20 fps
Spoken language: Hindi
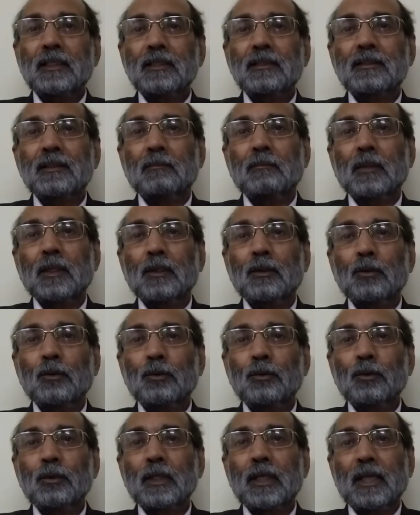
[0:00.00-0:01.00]
के संबंधों
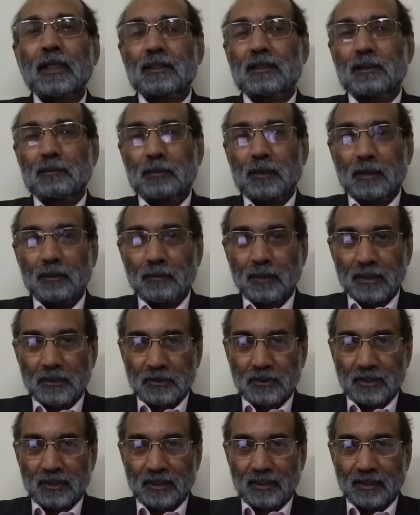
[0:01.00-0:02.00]
को कैसे
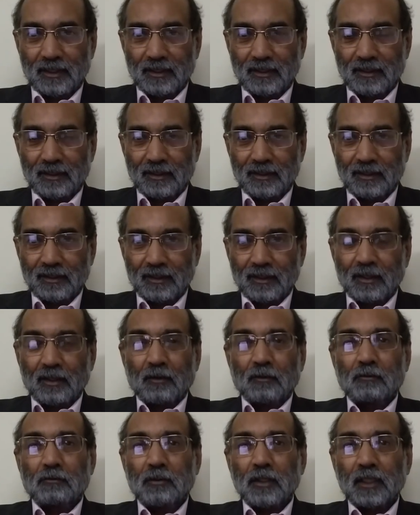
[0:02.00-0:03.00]
परिभाषित किया जाए
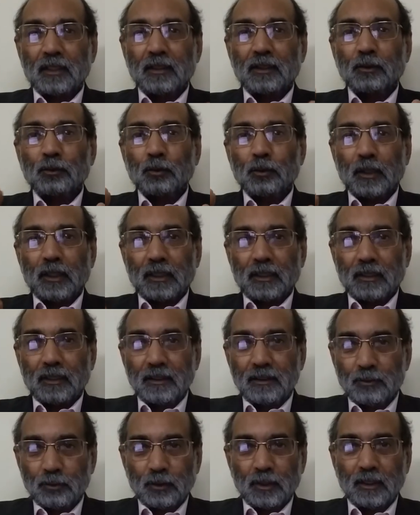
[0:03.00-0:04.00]
व्यक्ति को
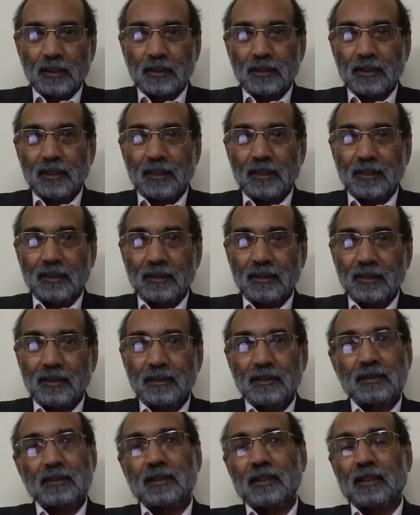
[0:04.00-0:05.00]
कितनी स्वतंत्रता दी जाए
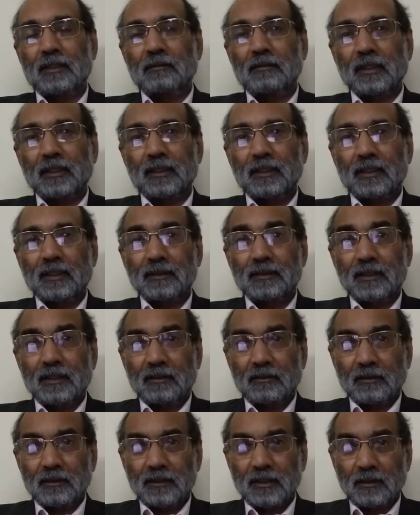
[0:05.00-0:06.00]
जिससे कि व्यक्ति का
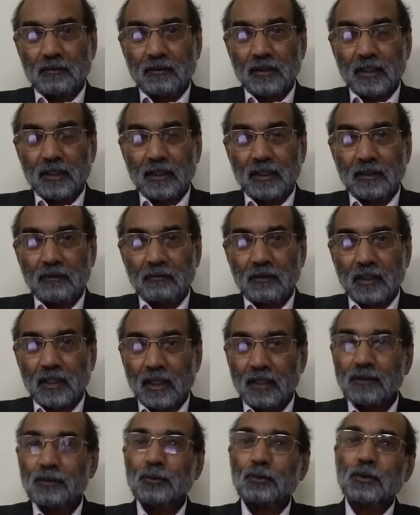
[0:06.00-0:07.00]
सर्वांगीण
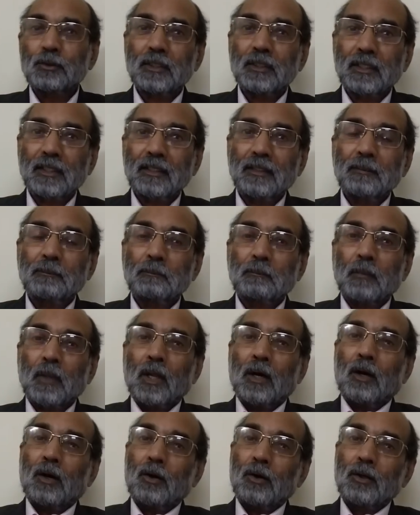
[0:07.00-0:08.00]
विकास हो सके
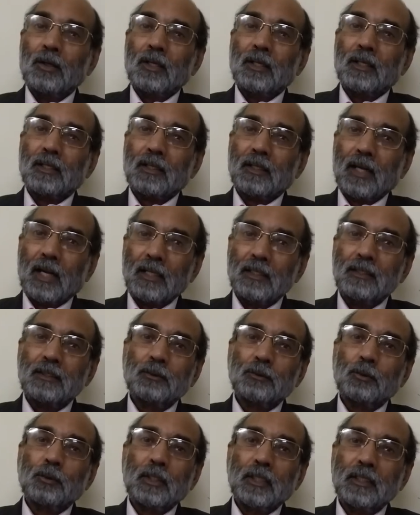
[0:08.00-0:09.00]
और राज्य
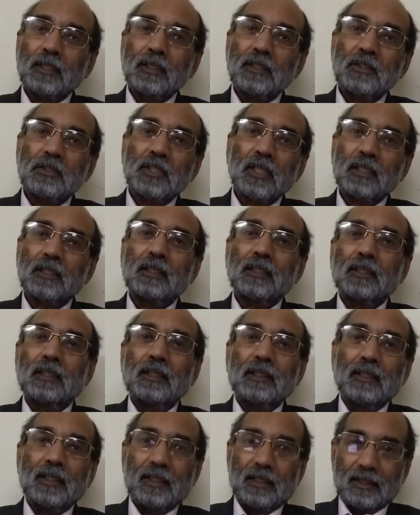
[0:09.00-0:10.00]
को कितनी शक्ति
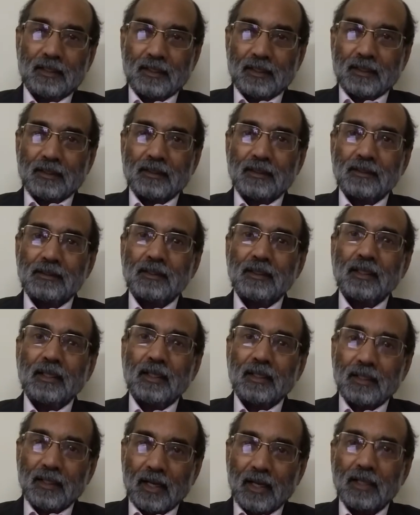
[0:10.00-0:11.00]
दी जाए जिससे
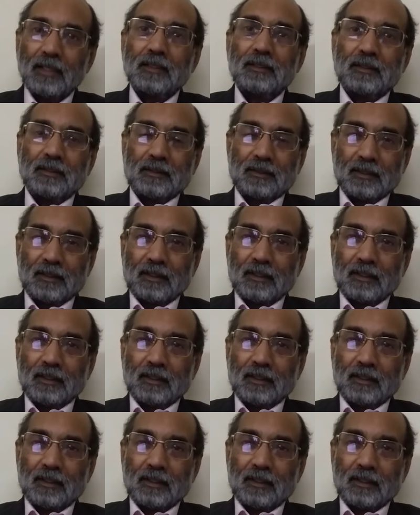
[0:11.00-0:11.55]
कि राज्य